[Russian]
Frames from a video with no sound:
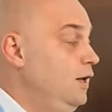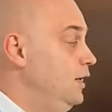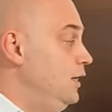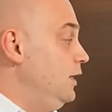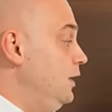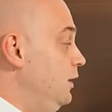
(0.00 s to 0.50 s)

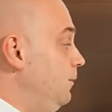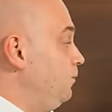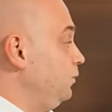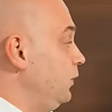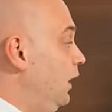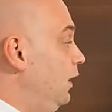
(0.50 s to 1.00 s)
И,
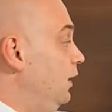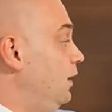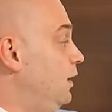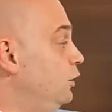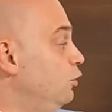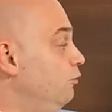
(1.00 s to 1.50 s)
э,
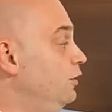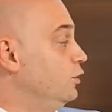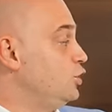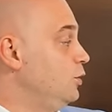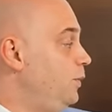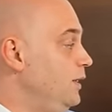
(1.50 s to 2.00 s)
но вы
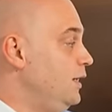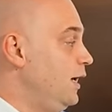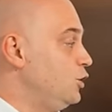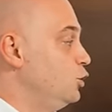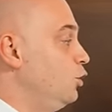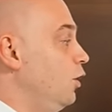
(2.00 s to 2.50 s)
должны
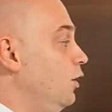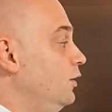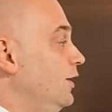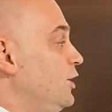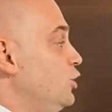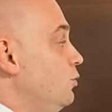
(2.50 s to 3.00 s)
понять, что
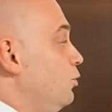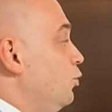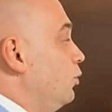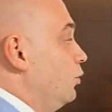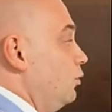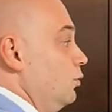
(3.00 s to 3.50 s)

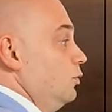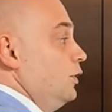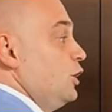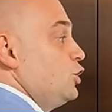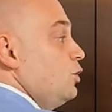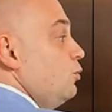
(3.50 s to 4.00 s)
нашему,
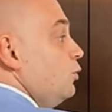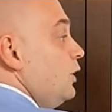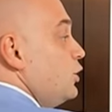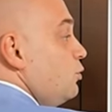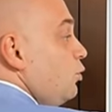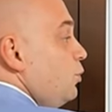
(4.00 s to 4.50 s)
нашему,
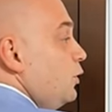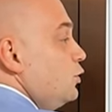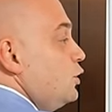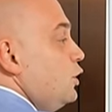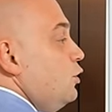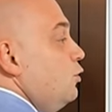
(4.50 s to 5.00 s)
нашему
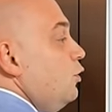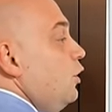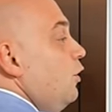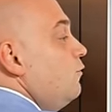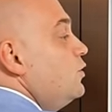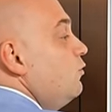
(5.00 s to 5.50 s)
PLCU
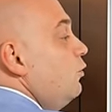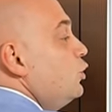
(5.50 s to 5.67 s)
всего